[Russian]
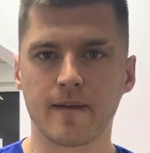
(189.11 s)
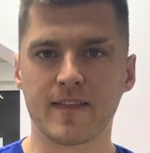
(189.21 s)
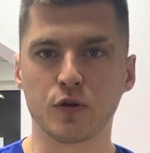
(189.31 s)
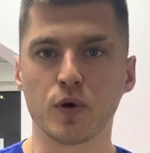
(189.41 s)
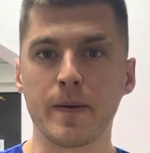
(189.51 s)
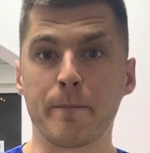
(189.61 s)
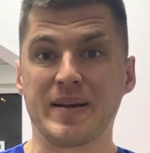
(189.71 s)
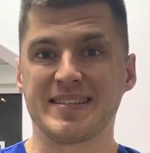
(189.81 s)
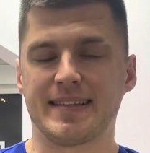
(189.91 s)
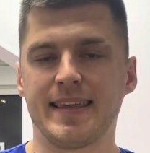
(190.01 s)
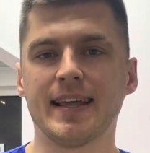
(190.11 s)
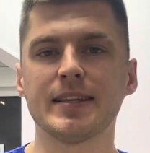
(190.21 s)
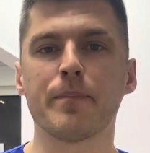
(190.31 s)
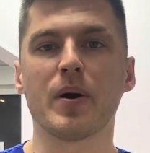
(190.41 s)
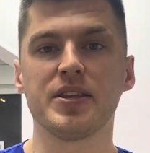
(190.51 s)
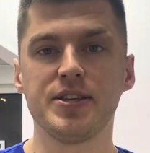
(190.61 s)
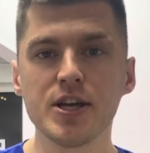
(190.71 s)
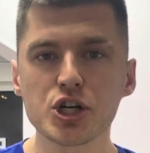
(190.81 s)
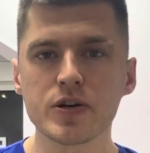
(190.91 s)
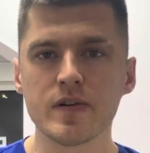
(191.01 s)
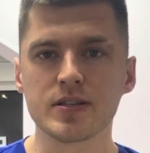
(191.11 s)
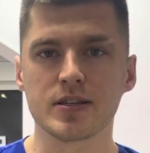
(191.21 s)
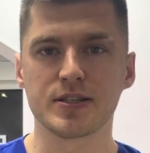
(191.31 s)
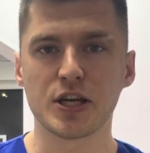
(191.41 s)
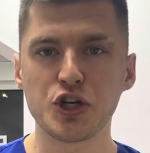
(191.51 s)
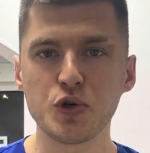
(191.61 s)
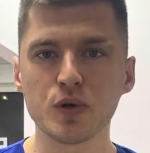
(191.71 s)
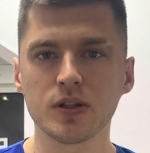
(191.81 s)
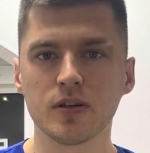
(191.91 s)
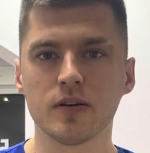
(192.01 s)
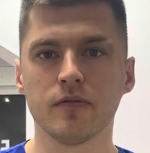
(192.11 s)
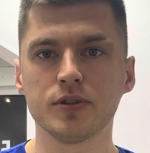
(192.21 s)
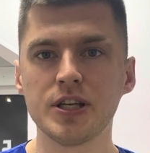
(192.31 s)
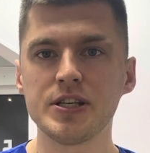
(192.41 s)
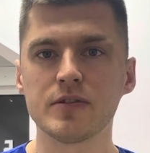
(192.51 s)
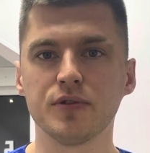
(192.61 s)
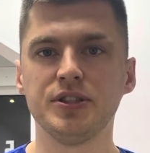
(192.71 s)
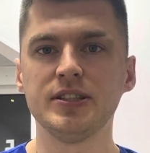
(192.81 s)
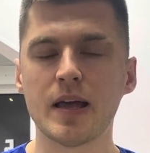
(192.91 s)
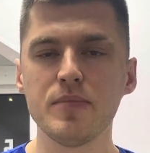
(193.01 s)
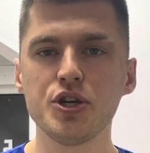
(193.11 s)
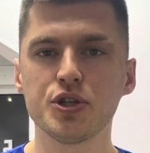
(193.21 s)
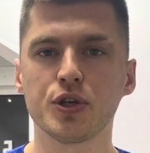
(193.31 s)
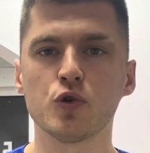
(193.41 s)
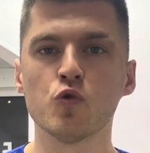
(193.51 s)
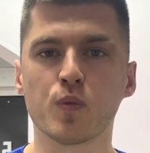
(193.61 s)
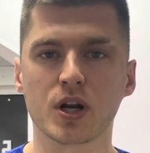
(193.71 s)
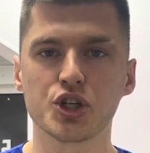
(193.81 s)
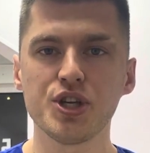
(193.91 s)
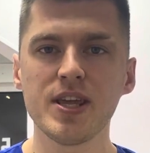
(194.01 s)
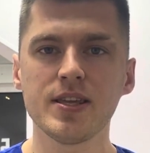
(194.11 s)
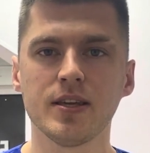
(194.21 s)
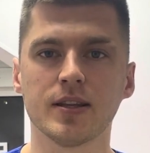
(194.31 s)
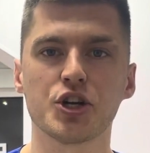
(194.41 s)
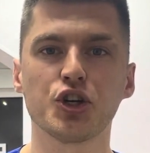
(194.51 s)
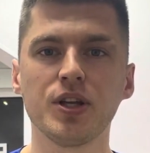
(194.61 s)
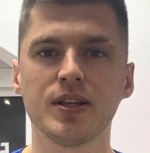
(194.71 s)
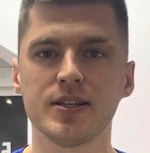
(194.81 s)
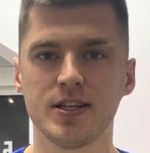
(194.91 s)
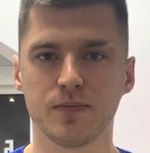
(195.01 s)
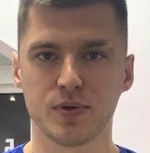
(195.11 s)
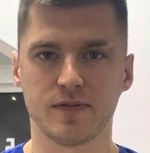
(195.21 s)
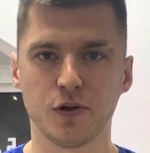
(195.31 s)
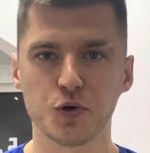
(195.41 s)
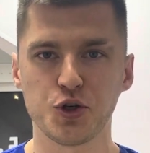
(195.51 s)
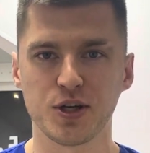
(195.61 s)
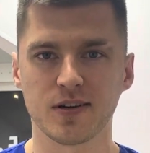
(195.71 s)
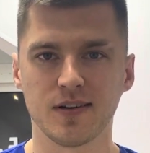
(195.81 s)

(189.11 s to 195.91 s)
который постоянно поддерживается за счет вот этих вот динамических упражнений на шейный отдел позвоночника.